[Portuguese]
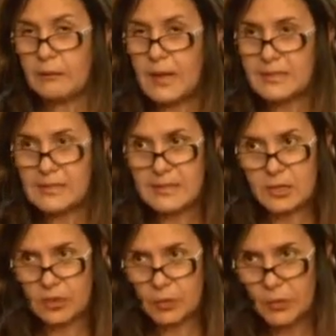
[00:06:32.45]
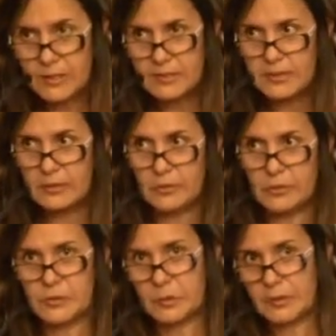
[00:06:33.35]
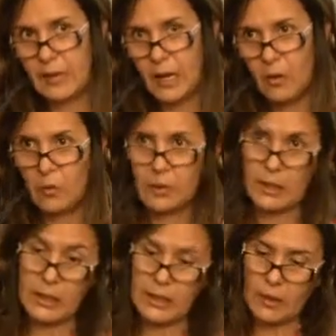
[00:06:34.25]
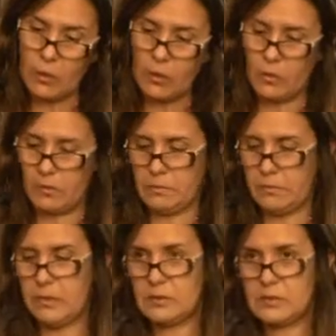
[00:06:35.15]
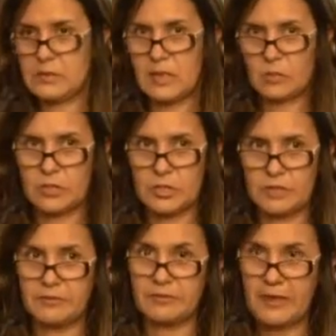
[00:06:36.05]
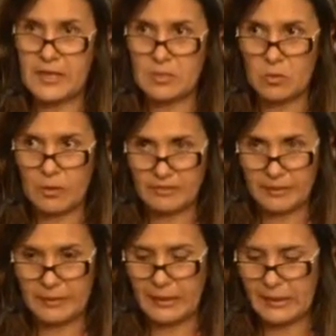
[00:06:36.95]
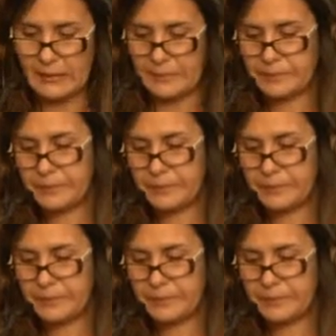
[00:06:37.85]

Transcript: Mas as reuniões que o hospital e o plano de saúde fez com a família,